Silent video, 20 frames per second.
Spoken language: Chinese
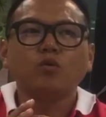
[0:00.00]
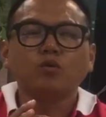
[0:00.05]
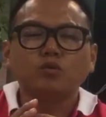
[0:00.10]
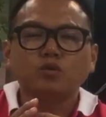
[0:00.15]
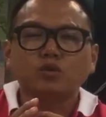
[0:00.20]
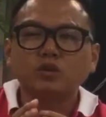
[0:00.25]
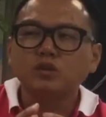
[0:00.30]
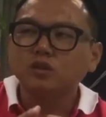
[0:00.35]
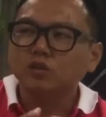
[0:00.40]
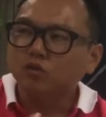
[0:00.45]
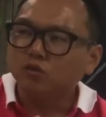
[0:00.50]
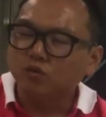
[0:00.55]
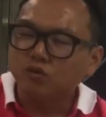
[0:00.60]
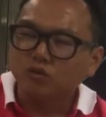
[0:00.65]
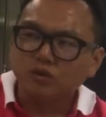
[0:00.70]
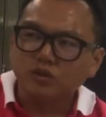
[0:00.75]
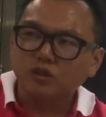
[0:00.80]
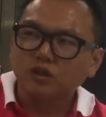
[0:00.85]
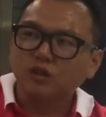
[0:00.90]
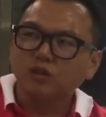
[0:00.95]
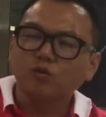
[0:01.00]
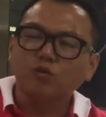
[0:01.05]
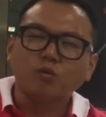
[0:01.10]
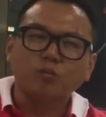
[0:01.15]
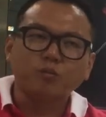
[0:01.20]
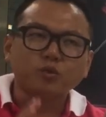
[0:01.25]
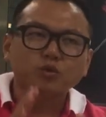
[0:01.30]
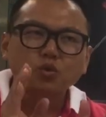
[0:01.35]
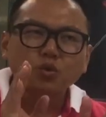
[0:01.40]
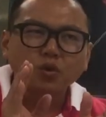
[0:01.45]
我真的有了钱，我
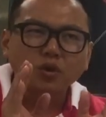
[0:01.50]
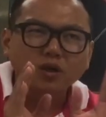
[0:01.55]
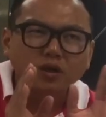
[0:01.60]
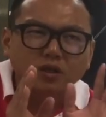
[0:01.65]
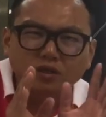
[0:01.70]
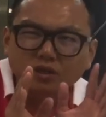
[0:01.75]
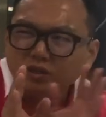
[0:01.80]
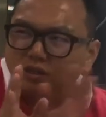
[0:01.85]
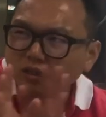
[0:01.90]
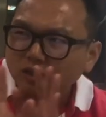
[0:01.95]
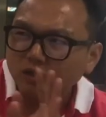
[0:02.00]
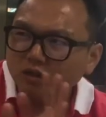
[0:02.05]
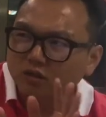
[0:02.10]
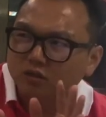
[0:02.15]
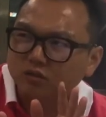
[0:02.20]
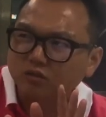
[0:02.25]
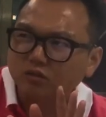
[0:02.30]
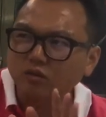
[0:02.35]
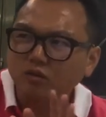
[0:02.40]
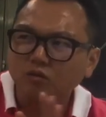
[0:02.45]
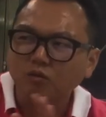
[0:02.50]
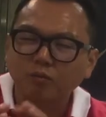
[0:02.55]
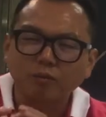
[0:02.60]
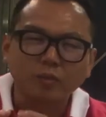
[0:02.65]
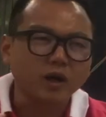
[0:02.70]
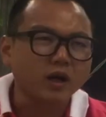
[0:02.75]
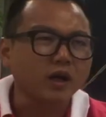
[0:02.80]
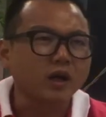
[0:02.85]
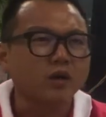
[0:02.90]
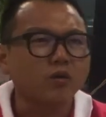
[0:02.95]
不缺钱的时候，我
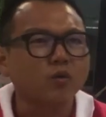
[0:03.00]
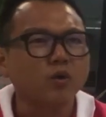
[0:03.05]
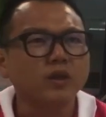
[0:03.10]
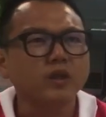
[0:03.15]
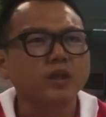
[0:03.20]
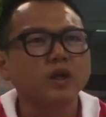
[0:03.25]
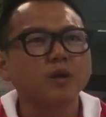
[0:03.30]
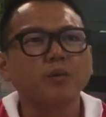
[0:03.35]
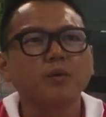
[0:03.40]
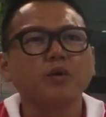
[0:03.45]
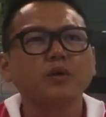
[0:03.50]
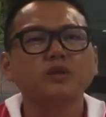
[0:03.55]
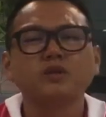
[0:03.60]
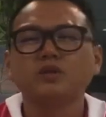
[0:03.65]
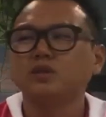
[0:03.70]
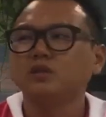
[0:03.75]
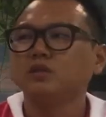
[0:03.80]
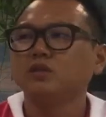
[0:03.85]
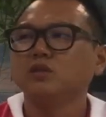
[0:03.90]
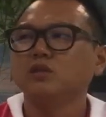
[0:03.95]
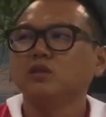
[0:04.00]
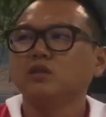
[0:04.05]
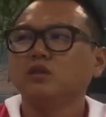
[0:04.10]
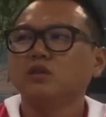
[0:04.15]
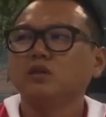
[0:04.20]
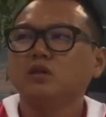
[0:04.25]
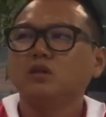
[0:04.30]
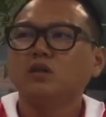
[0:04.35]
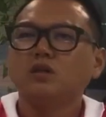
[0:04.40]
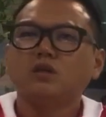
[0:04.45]
把它关掉没关系。
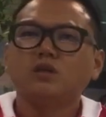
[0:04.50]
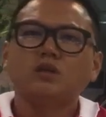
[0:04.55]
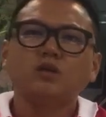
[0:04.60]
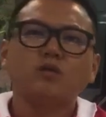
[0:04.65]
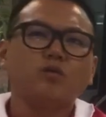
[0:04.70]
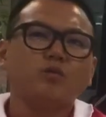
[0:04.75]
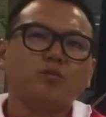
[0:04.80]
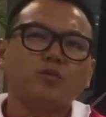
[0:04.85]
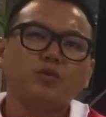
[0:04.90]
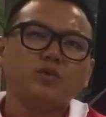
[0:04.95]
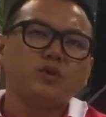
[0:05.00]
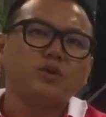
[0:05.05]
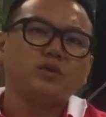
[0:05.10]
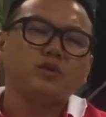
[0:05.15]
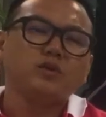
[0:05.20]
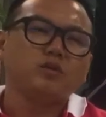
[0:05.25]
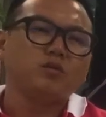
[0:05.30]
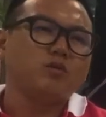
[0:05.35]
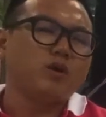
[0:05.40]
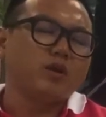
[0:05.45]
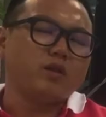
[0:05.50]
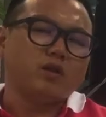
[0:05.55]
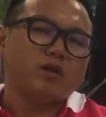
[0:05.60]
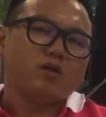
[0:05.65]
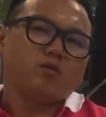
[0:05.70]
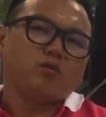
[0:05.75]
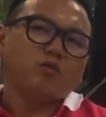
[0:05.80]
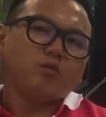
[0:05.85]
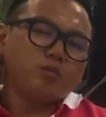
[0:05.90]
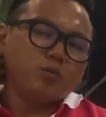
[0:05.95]
但我不一定先还，
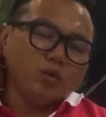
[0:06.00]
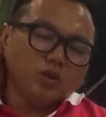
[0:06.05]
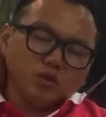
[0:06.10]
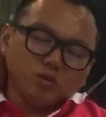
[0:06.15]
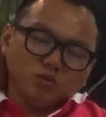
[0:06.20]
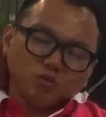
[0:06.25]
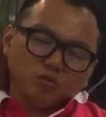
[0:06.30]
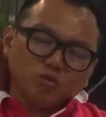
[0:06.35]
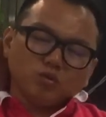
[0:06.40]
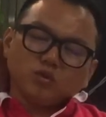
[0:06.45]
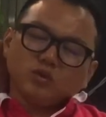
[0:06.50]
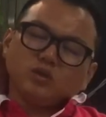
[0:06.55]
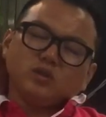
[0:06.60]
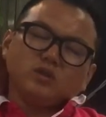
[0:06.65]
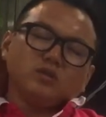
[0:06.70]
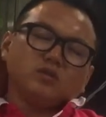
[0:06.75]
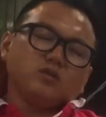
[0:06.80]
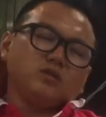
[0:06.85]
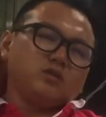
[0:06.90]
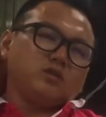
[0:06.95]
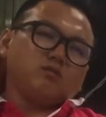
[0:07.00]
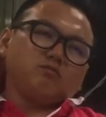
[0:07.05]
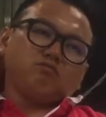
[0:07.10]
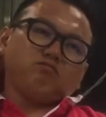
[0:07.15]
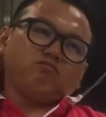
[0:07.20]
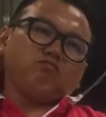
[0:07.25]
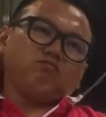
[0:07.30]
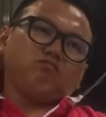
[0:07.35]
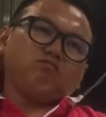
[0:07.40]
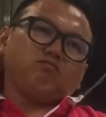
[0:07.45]
我不会做这件事情，
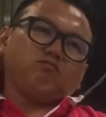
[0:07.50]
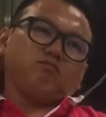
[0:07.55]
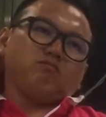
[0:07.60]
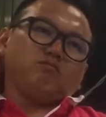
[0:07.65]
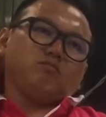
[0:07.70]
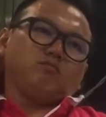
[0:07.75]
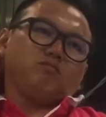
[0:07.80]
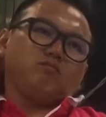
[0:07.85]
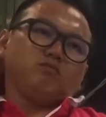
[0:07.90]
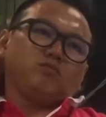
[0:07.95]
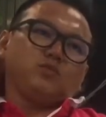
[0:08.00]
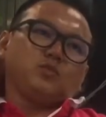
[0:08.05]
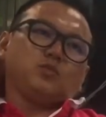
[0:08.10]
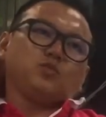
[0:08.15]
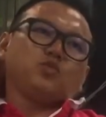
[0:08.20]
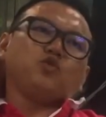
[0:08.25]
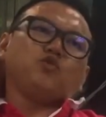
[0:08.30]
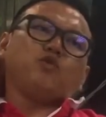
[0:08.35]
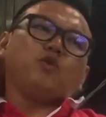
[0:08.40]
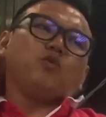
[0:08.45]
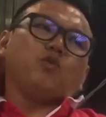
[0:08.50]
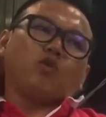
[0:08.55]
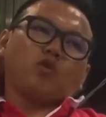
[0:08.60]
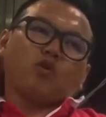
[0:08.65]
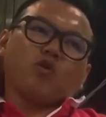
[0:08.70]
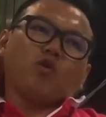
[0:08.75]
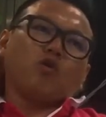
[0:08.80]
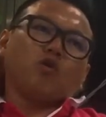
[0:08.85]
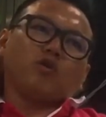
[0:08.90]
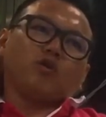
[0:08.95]
除非我
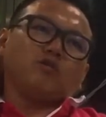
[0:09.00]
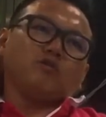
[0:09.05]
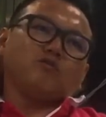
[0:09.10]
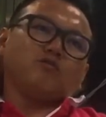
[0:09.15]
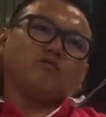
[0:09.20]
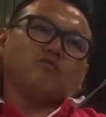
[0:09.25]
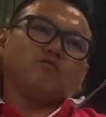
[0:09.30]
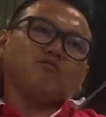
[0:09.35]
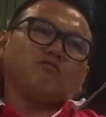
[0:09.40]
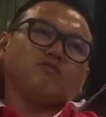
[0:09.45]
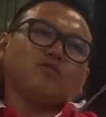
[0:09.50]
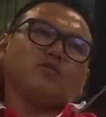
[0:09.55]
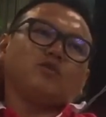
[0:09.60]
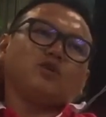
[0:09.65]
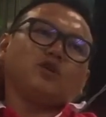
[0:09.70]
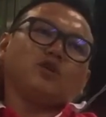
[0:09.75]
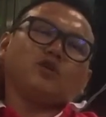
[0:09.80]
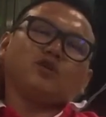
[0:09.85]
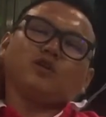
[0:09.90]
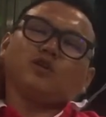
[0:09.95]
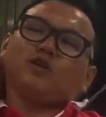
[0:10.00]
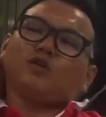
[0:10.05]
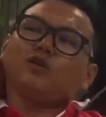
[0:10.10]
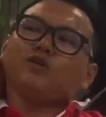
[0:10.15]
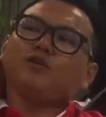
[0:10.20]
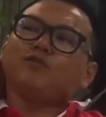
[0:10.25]
够了，或者扔掉。